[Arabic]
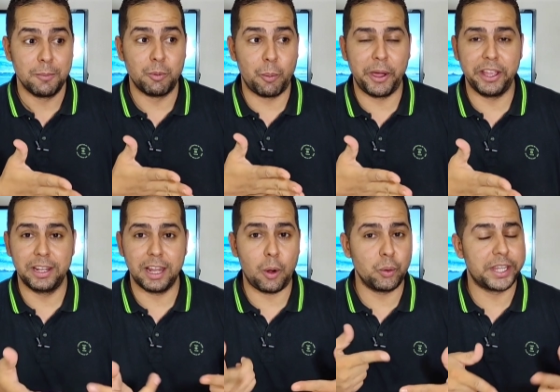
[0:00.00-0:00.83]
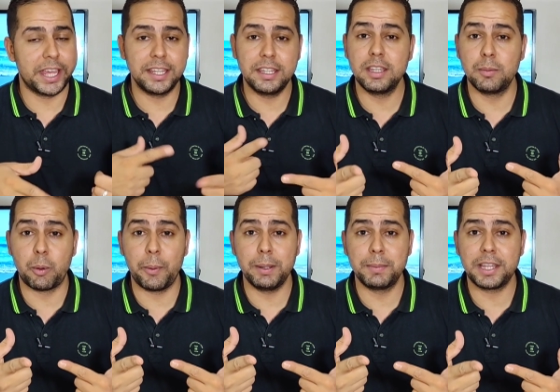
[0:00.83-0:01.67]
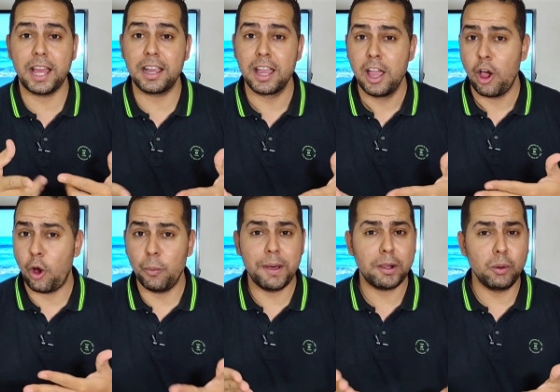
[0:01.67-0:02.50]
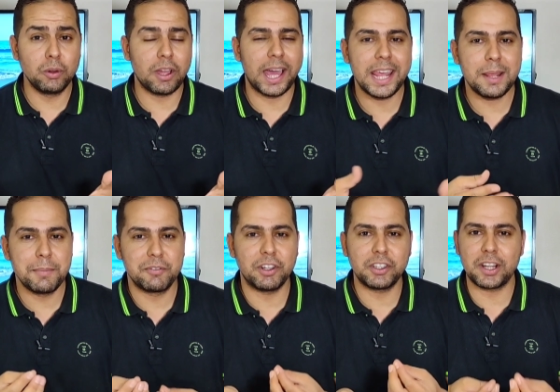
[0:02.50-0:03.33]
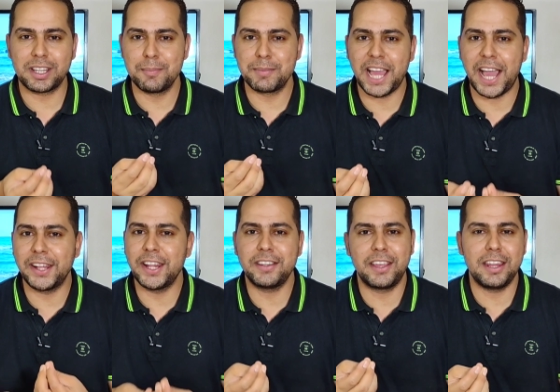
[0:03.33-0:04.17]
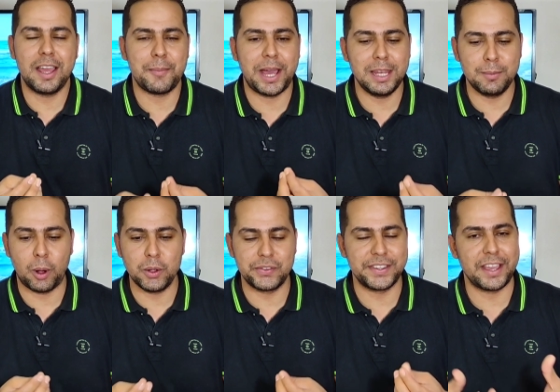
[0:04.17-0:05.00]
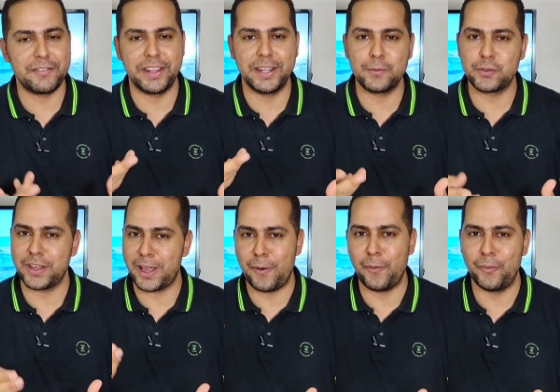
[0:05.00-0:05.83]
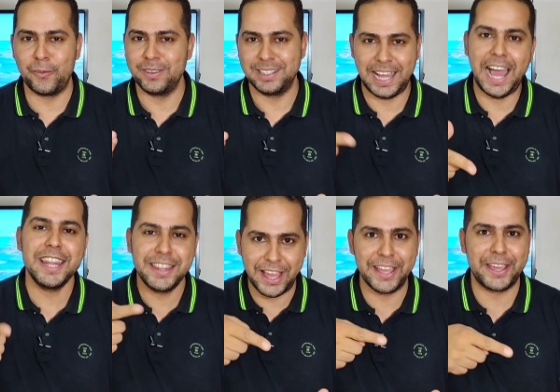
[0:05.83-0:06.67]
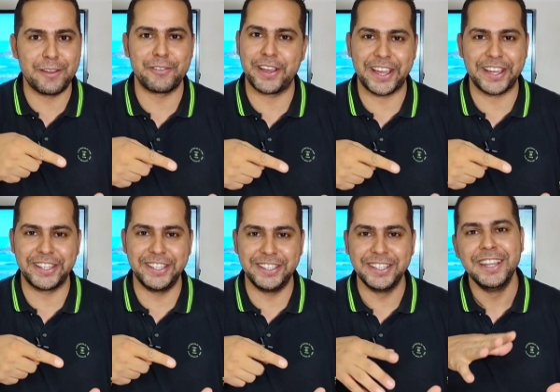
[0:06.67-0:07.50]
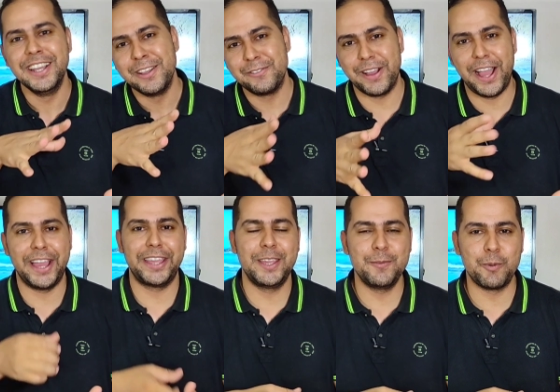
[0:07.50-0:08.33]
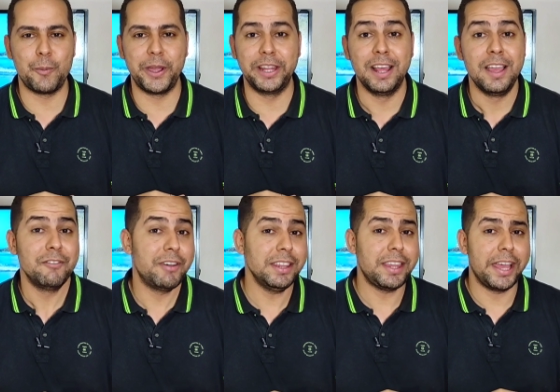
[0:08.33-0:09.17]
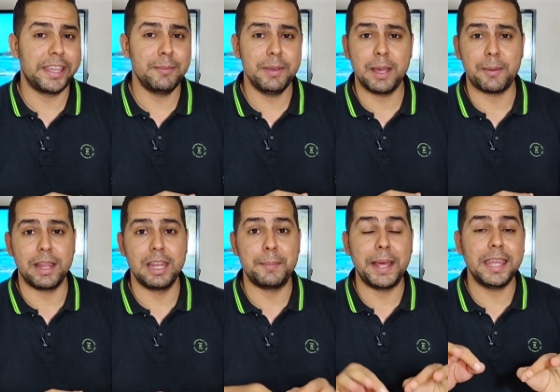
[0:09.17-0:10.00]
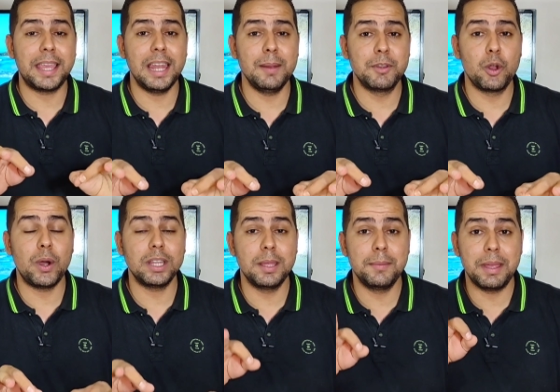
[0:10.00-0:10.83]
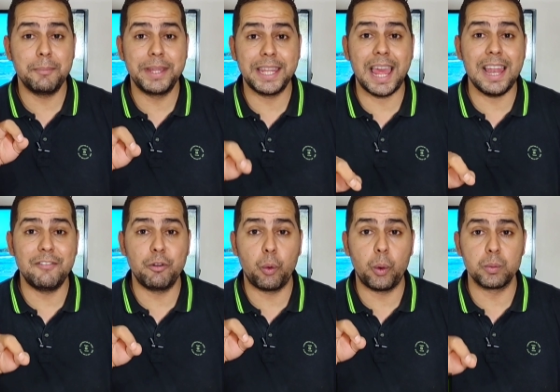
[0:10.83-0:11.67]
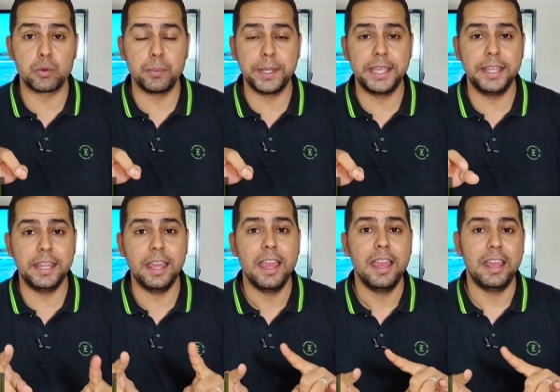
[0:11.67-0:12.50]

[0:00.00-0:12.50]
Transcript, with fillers: موبايل او تجدد الموبايل بتاعك او برضه انت خارج من فتره امتحانات كده يا معلم وعايز تكافئ نفسك او حد هيكافئك اكيد فهتجيب موبايل فانت هتجيب ايه يا معلم هنتكلم دلوقتي من 1500 جنيه